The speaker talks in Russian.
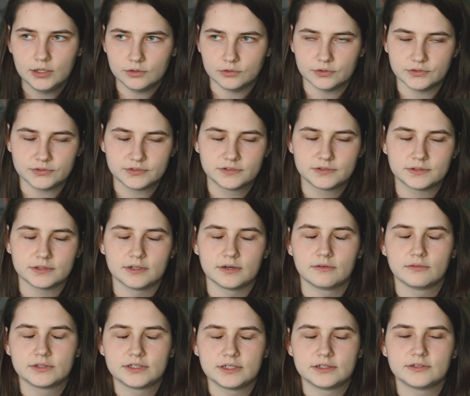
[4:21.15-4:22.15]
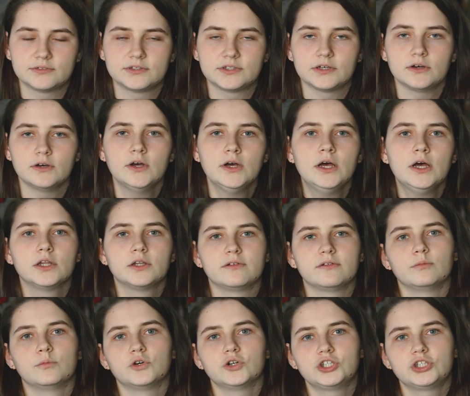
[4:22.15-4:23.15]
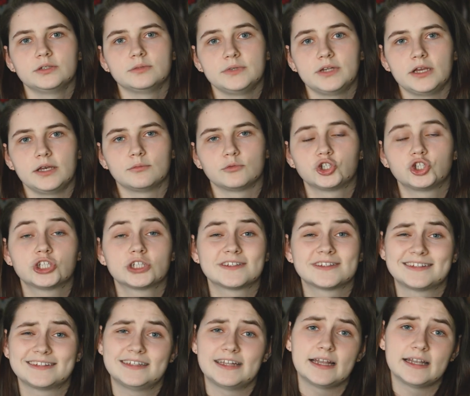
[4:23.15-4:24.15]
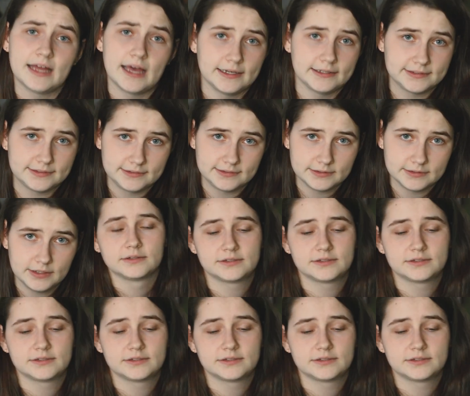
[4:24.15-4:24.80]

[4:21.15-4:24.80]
то есть э, вот это все, то вы можете мне немножечко задонатить.